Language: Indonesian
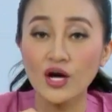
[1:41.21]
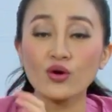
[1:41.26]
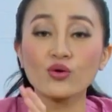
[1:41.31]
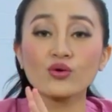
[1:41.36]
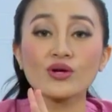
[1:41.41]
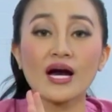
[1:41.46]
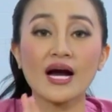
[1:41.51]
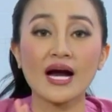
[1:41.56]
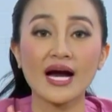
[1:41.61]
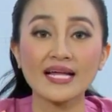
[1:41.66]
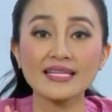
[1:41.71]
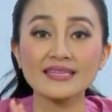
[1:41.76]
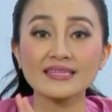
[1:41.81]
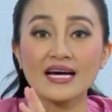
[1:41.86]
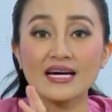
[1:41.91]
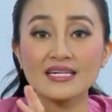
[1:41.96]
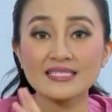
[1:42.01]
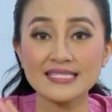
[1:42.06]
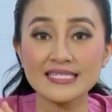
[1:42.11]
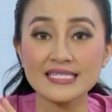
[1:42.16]
Gunakan
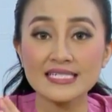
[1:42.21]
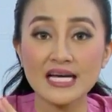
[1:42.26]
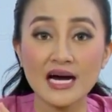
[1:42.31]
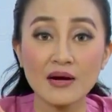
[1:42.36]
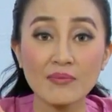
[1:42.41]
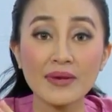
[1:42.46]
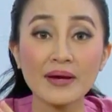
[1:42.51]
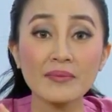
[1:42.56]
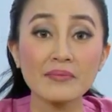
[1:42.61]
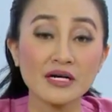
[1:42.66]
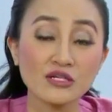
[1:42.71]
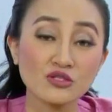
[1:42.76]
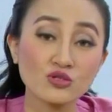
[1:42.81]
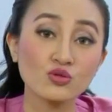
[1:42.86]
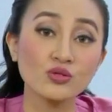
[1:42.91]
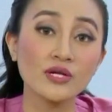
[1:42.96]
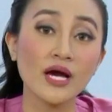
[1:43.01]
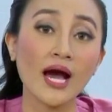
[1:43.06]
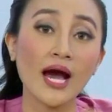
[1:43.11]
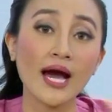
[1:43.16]
taksi yang memang
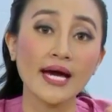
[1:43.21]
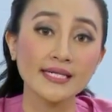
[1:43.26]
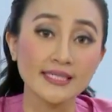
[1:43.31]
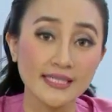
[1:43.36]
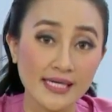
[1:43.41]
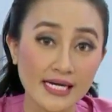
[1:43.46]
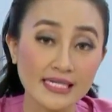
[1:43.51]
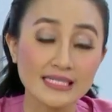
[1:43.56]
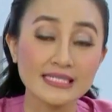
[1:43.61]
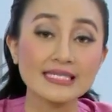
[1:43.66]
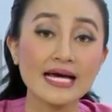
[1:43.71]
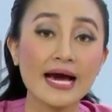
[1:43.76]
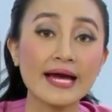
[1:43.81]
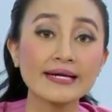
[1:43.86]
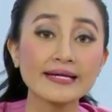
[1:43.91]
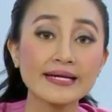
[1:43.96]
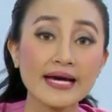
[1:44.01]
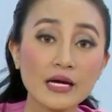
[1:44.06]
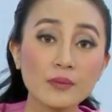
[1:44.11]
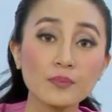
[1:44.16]
sudah ada
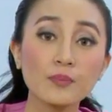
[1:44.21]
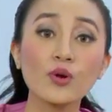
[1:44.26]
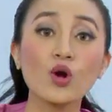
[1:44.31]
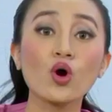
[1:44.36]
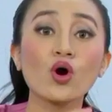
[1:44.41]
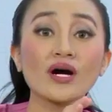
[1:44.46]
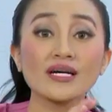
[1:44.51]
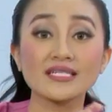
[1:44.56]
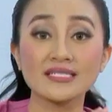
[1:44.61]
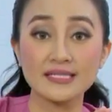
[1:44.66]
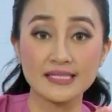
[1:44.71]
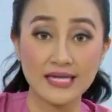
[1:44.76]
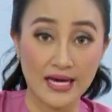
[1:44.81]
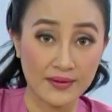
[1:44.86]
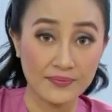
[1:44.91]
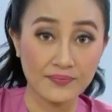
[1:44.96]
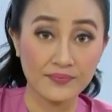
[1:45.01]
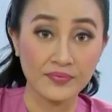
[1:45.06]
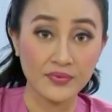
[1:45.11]
standar prokesnya.